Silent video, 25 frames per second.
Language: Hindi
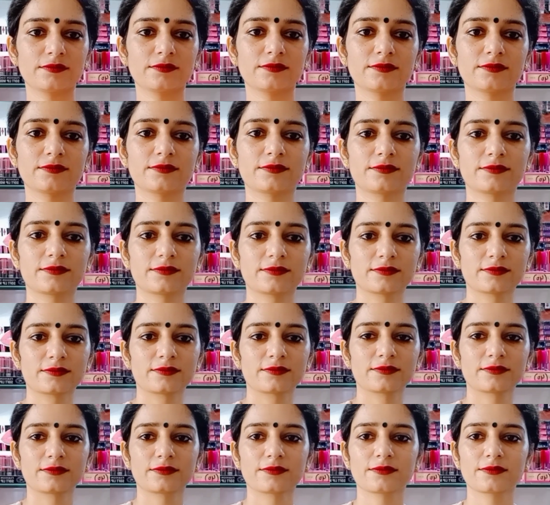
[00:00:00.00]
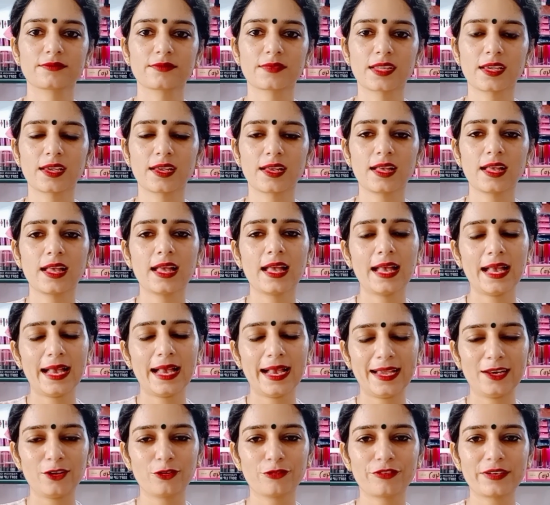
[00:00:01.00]
से मिले हेलो
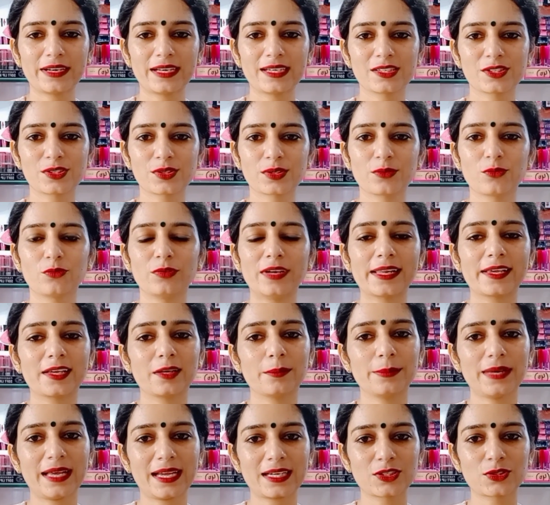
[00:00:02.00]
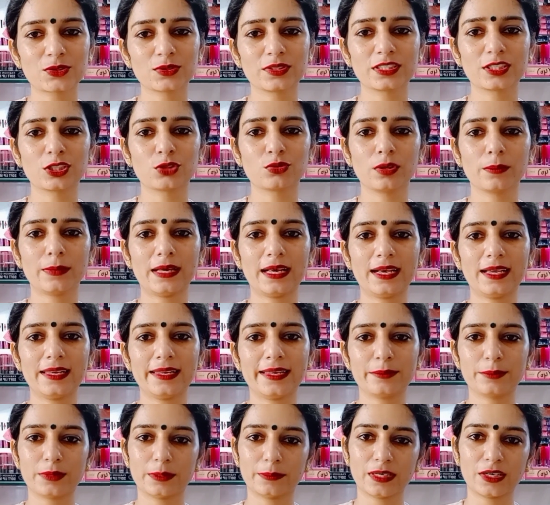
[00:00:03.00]
फ्रेंड्स वेलकम बैक टू हरिथ्वी बहल एंड
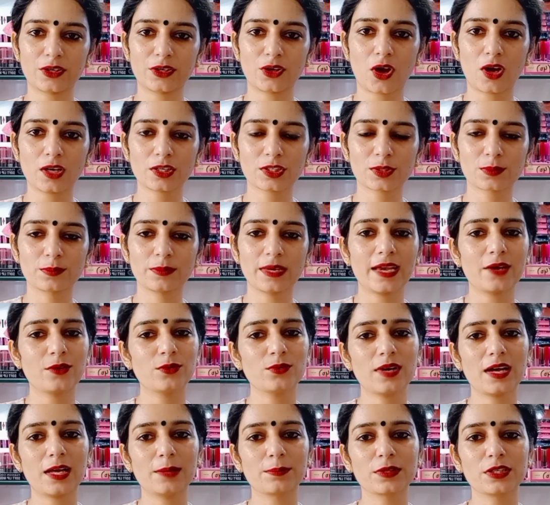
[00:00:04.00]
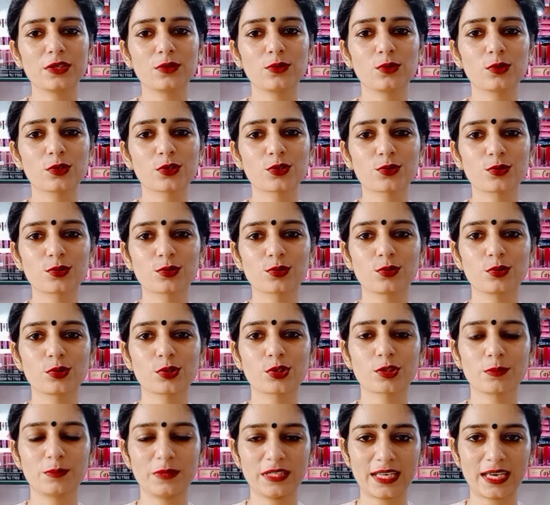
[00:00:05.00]
ममा रॉक्स मैं हूँ आपकी होस्ट और दोस्त
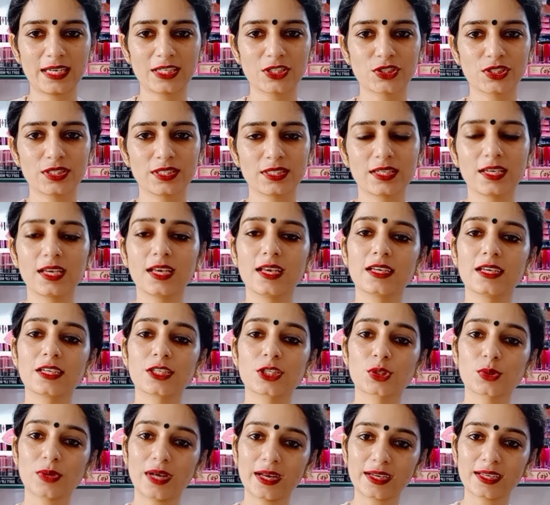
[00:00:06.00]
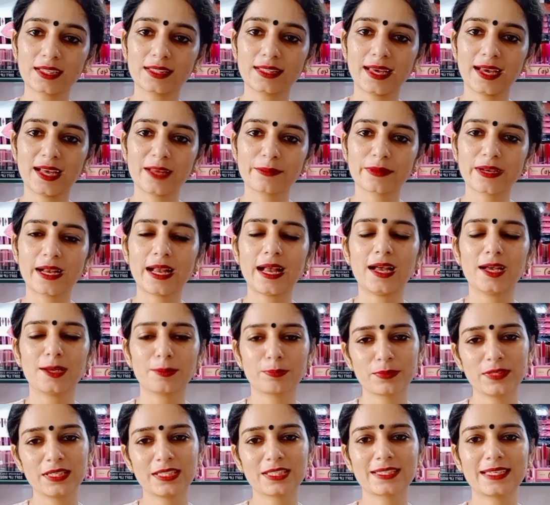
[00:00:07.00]
मीनाक्षी स्वागत है आपका अपने
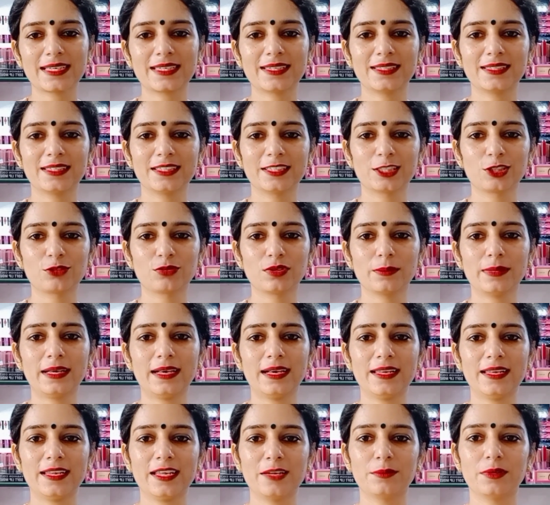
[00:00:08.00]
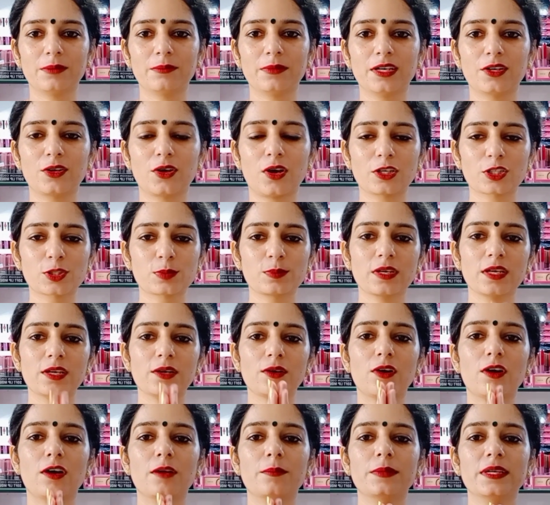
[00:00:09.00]
चैनल हरिथ्वी बहल एंड ममा रॉक्स में और
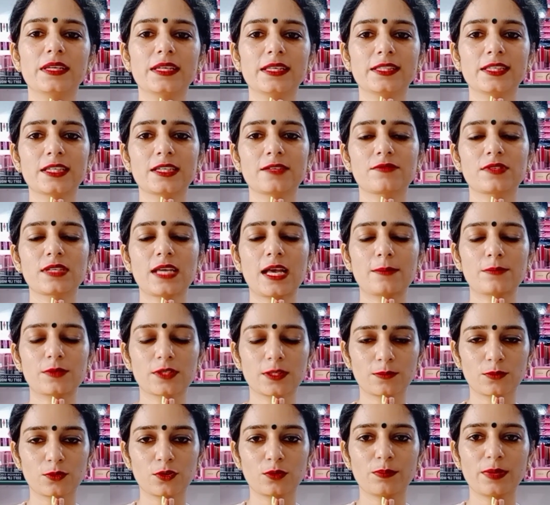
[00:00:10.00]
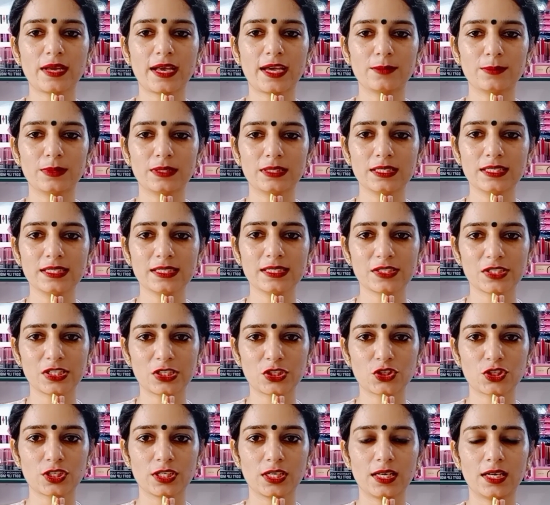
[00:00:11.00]
मेरी तरफ से आप सबको प्यार भरी सत
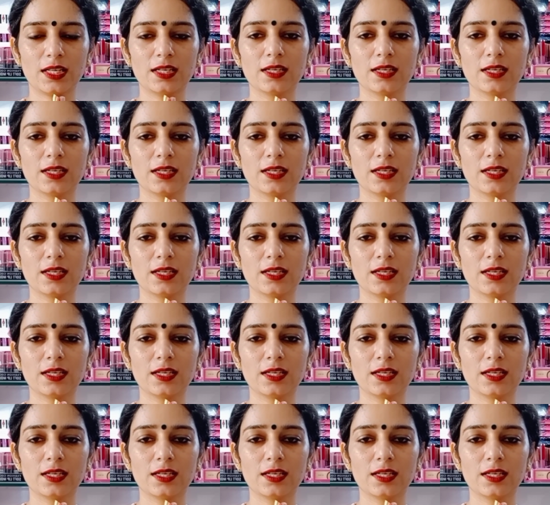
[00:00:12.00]
श्रीकाल